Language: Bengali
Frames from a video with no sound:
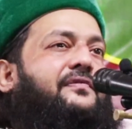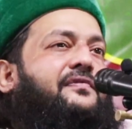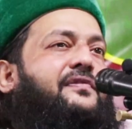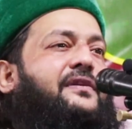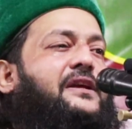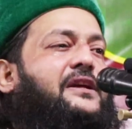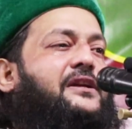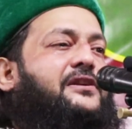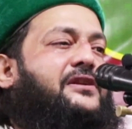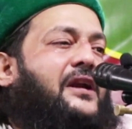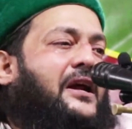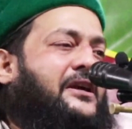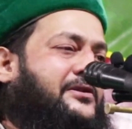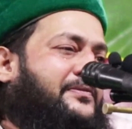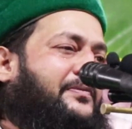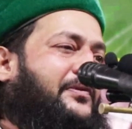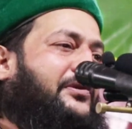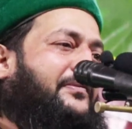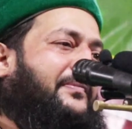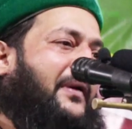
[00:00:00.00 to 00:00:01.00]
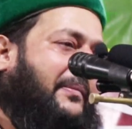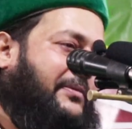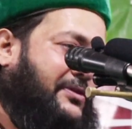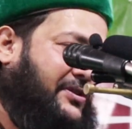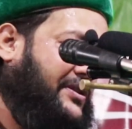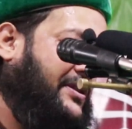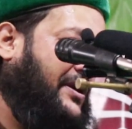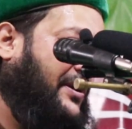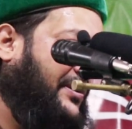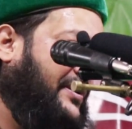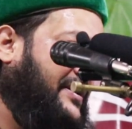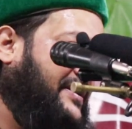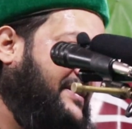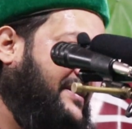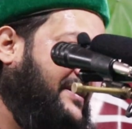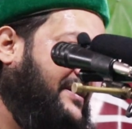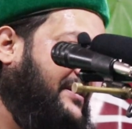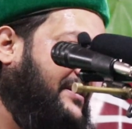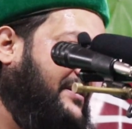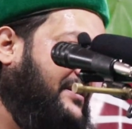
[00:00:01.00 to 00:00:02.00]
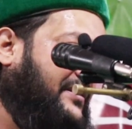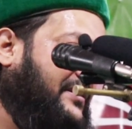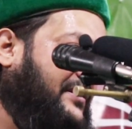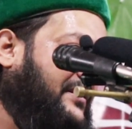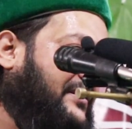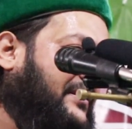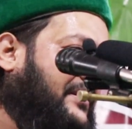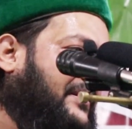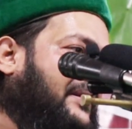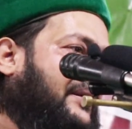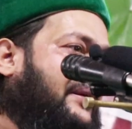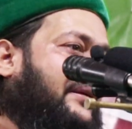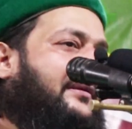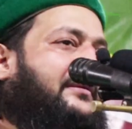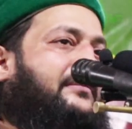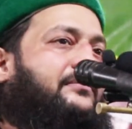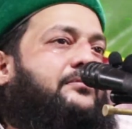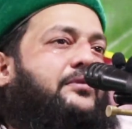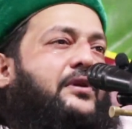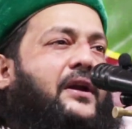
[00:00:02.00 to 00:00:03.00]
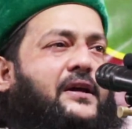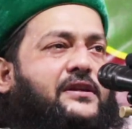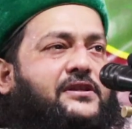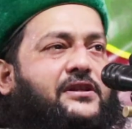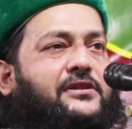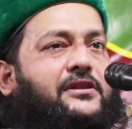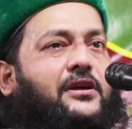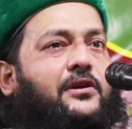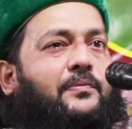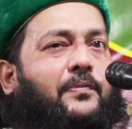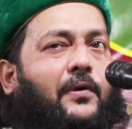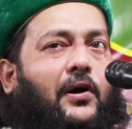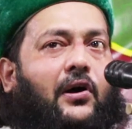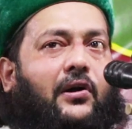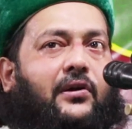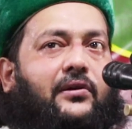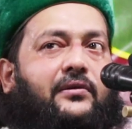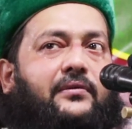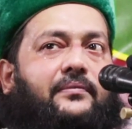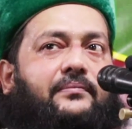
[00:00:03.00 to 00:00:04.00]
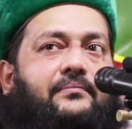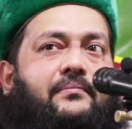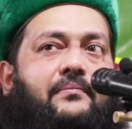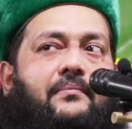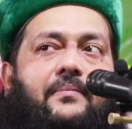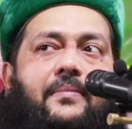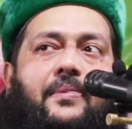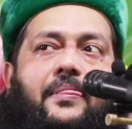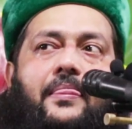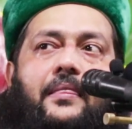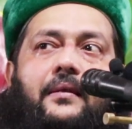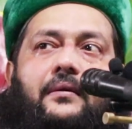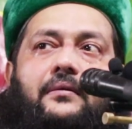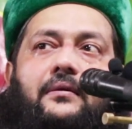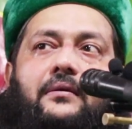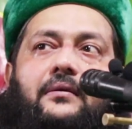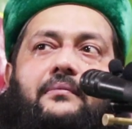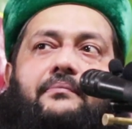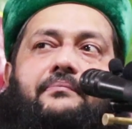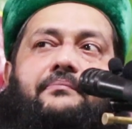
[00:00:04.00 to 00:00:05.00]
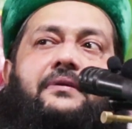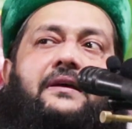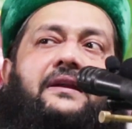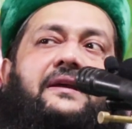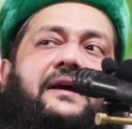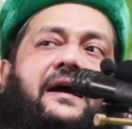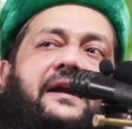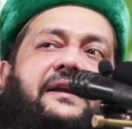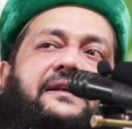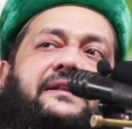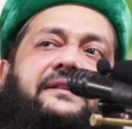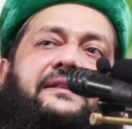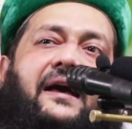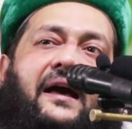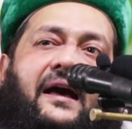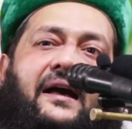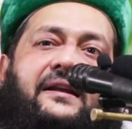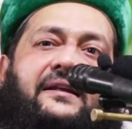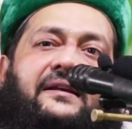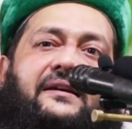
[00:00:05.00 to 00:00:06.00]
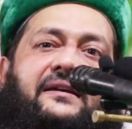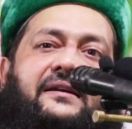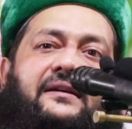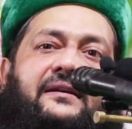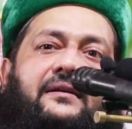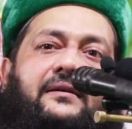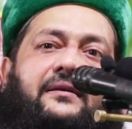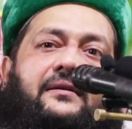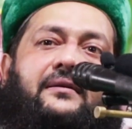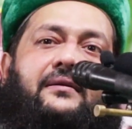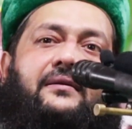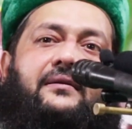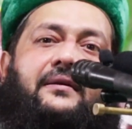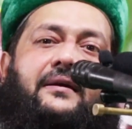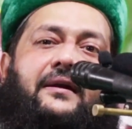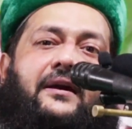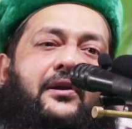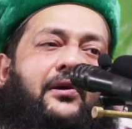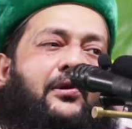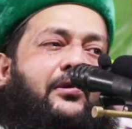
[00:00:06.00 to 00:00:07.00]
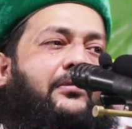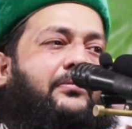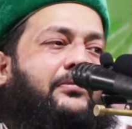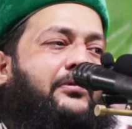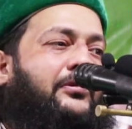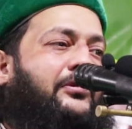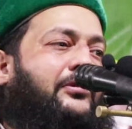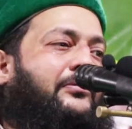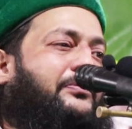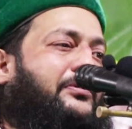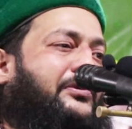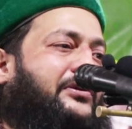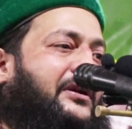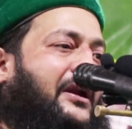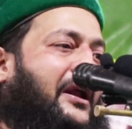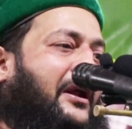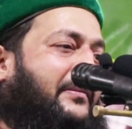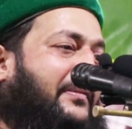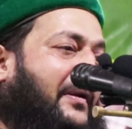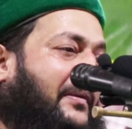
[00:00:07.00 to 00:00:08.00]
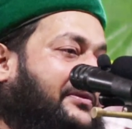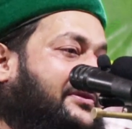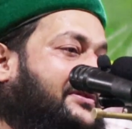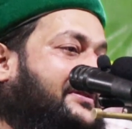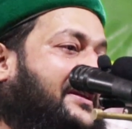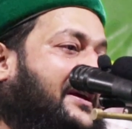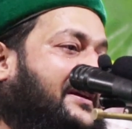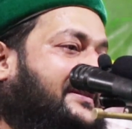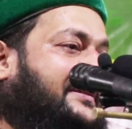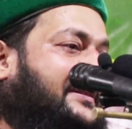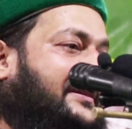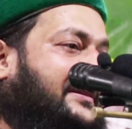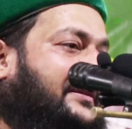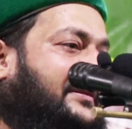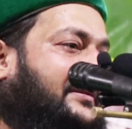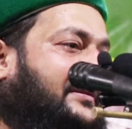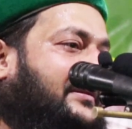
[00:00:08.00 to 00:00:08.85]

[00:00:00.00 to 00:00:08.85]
ফ্রি ট্রান্সপোর্ট ব্যবস্থা হয়েছে মুনাজাতের পর বিরিয়ানি তেহারি এরকম কোনো পোটলার ব্যবস্থা আছে